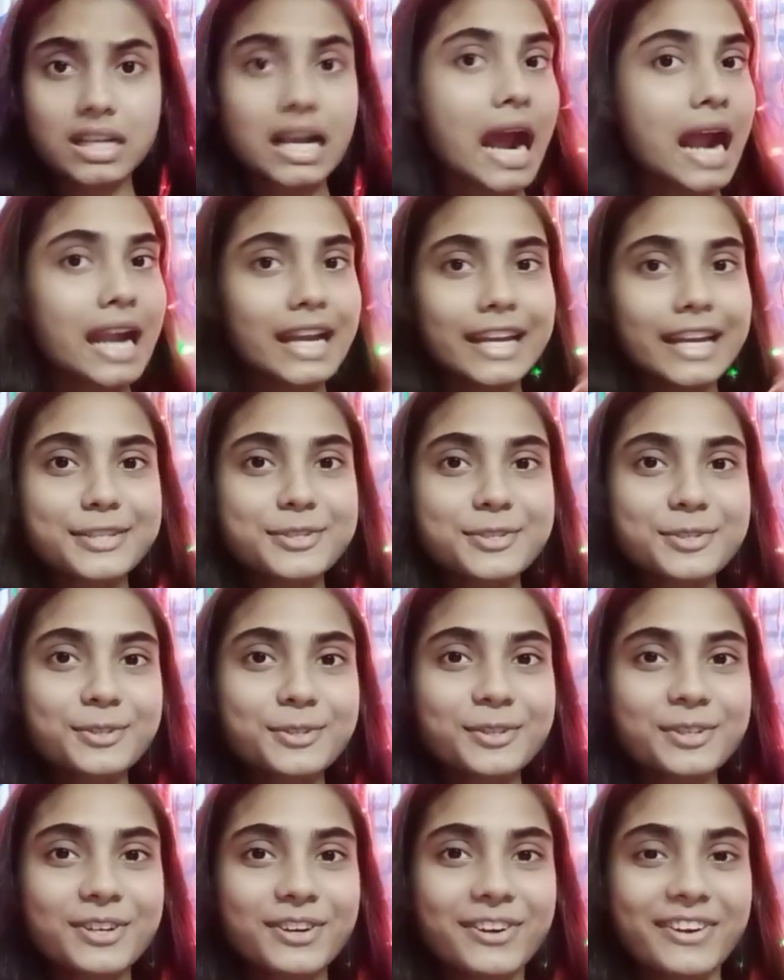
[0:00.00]
কানের জন্য
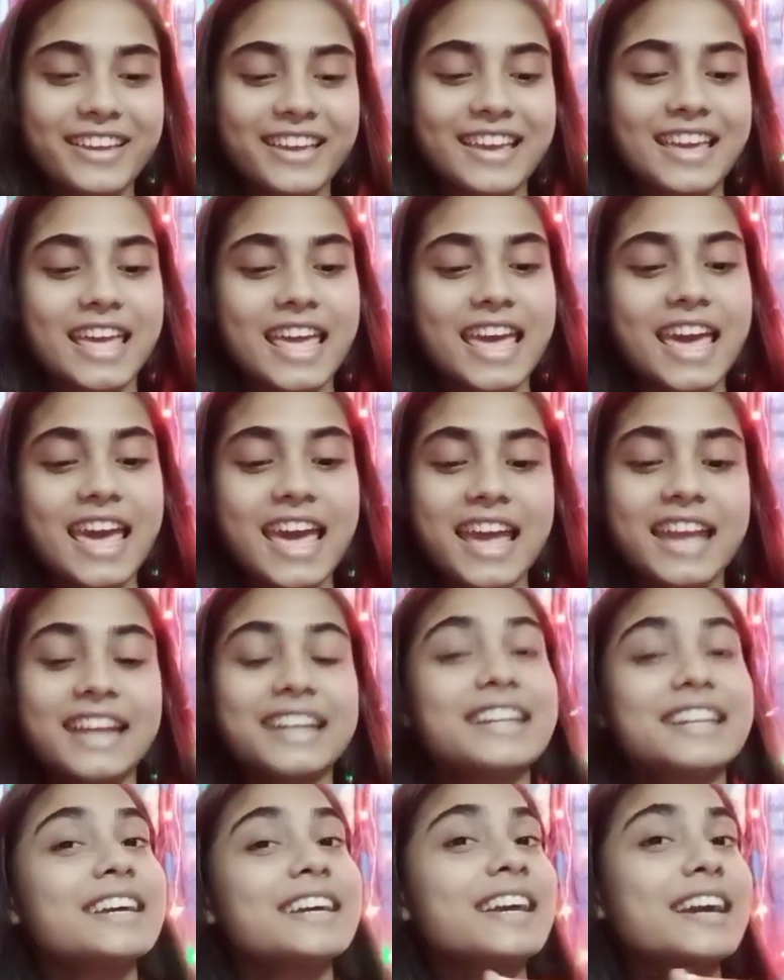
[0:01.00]
নয় হ্যাঁ
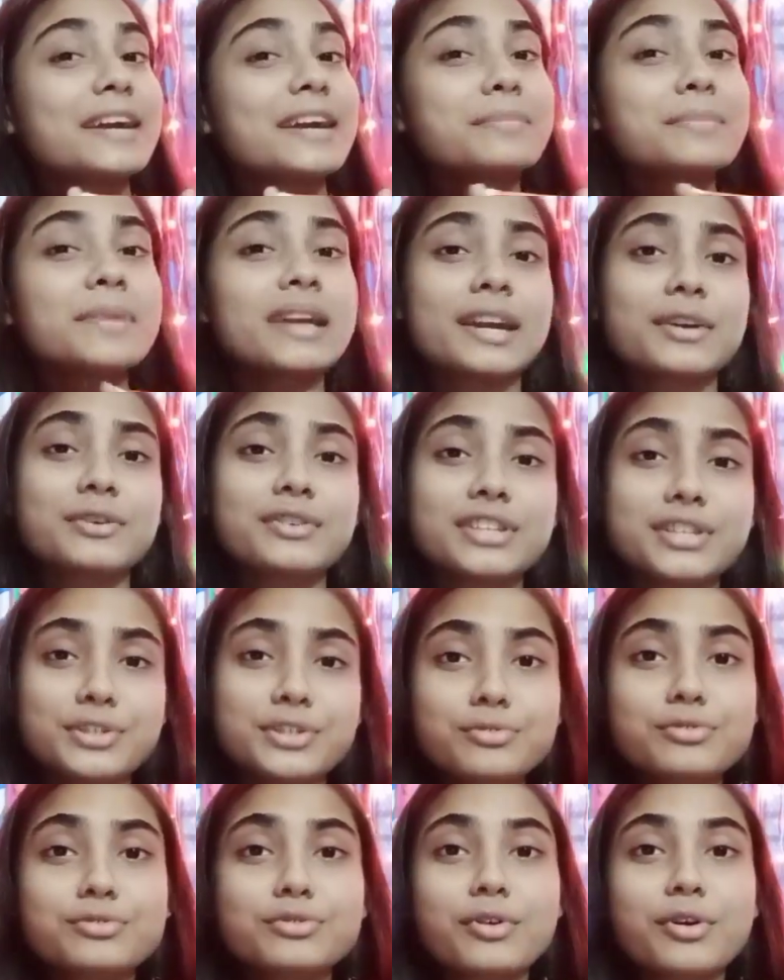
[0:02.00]
এটাকে আমরা এখন
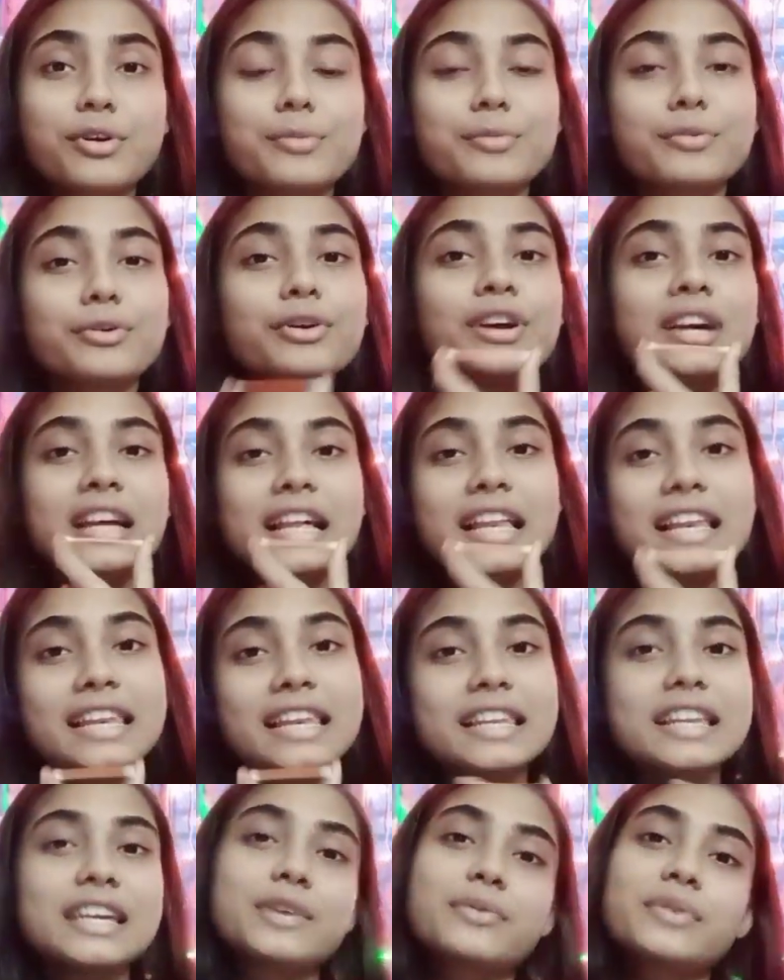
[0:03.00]
ইউজ করব
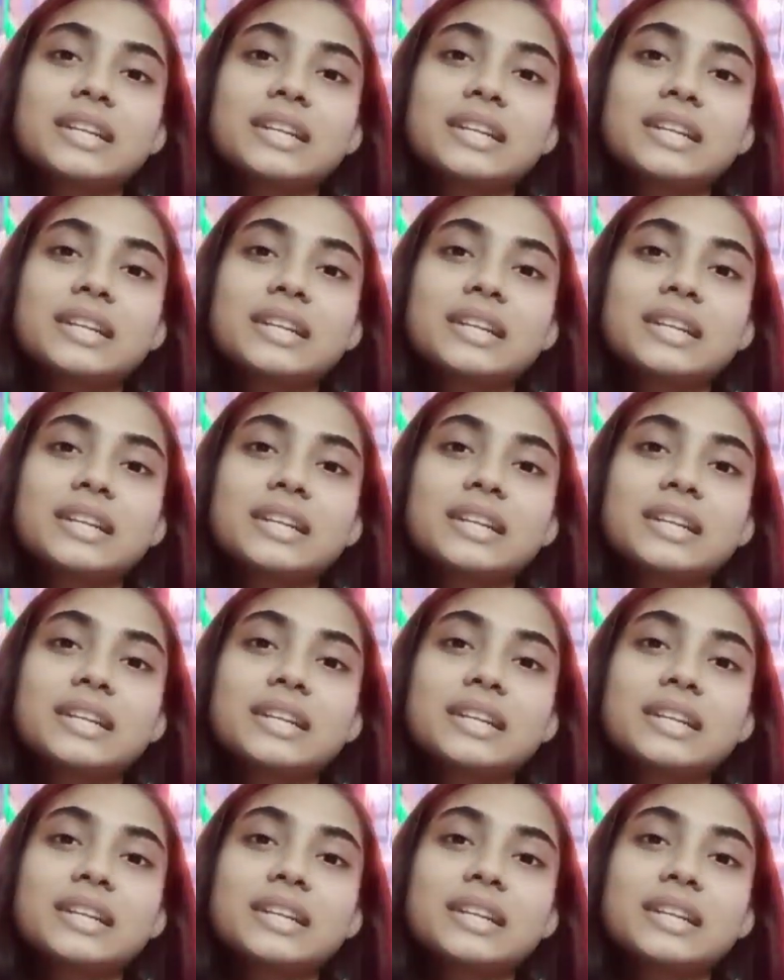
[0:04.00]
লিকুইড